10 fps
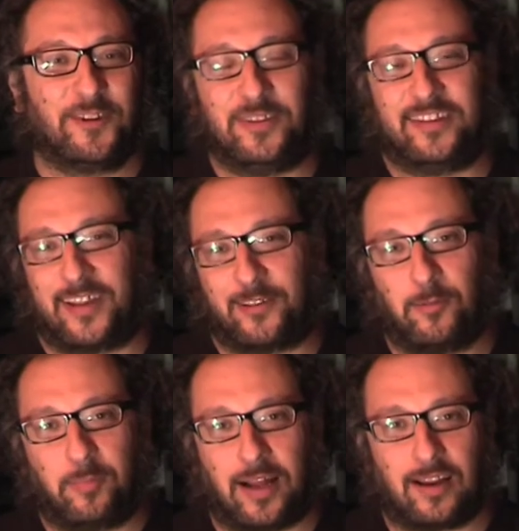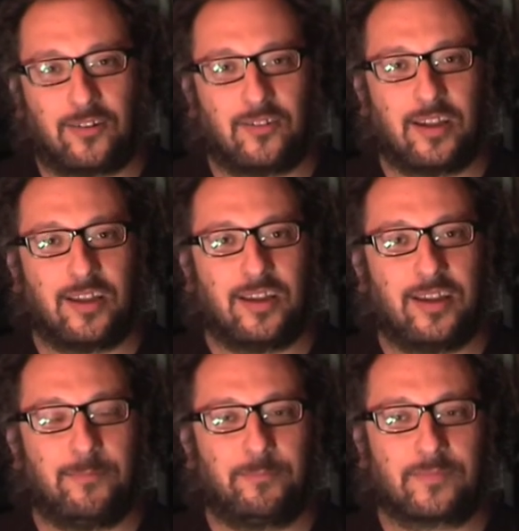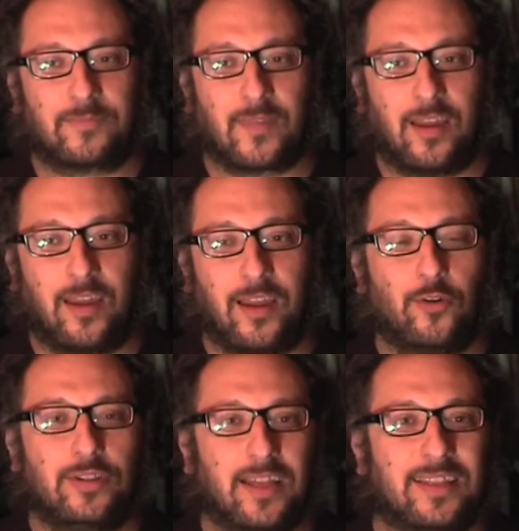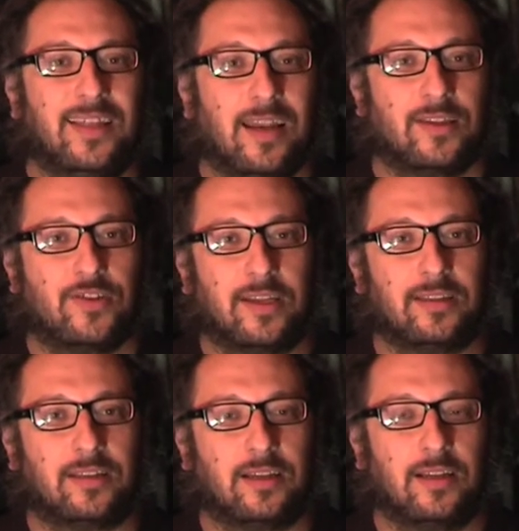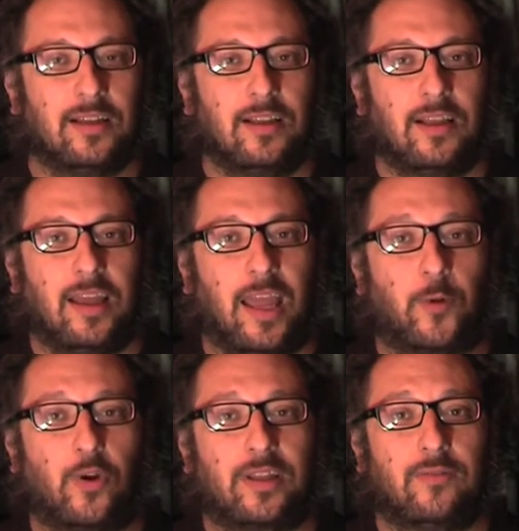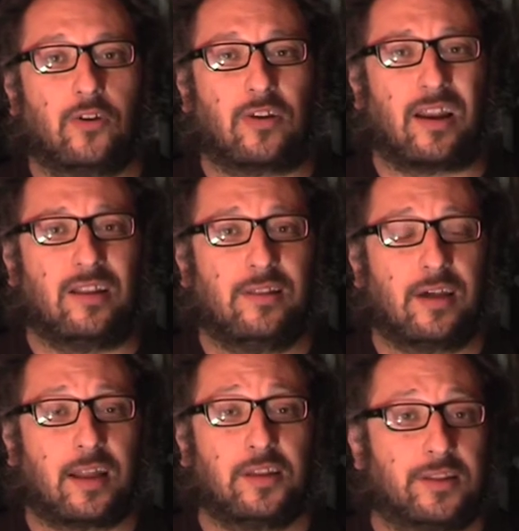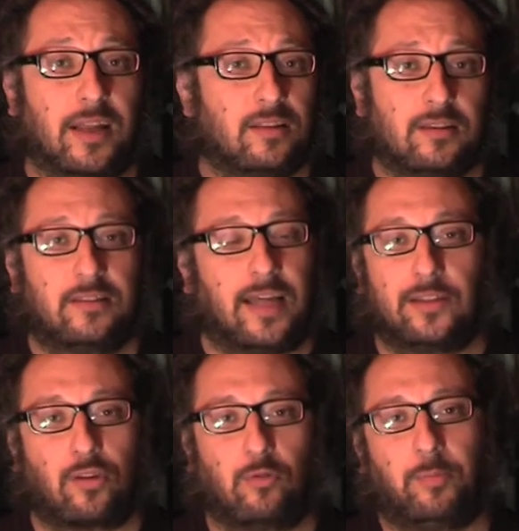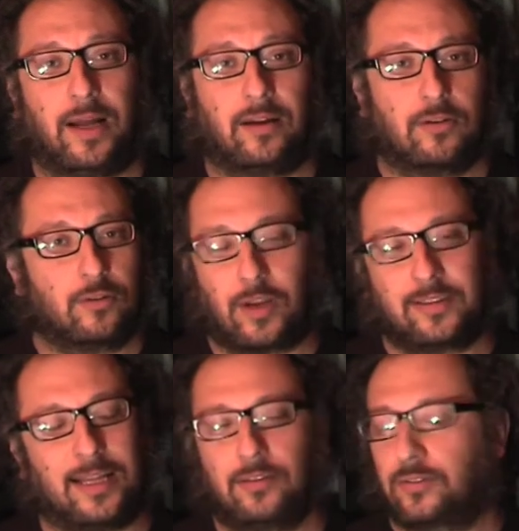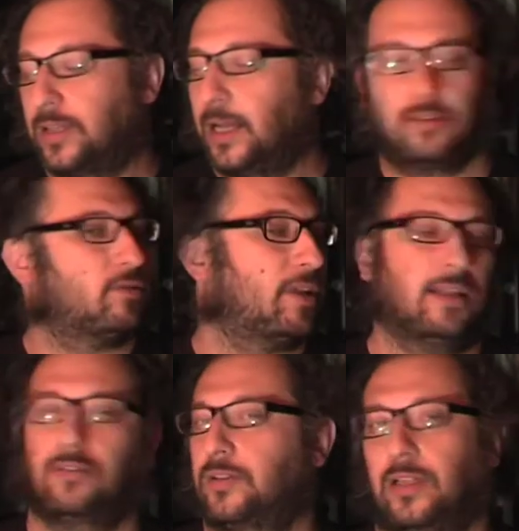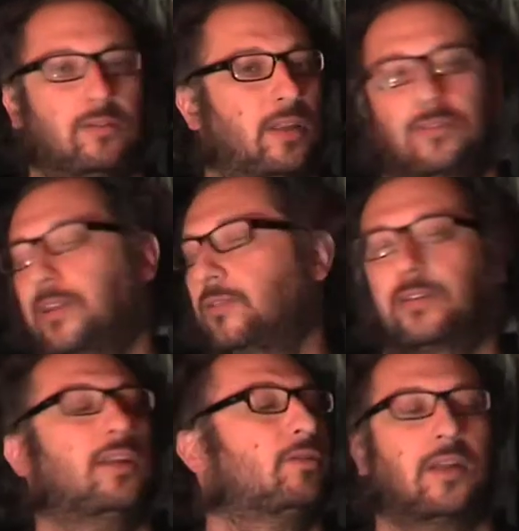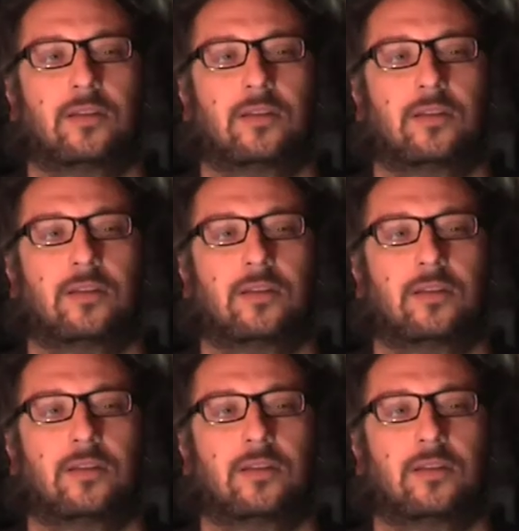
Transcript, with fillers: quindi stare sul palco e, e godere della gente. E quello che devo ancora realizzare è di stare tanto sul palco, ancora tanto, tanto, tanto, tanto, tanto, tanto.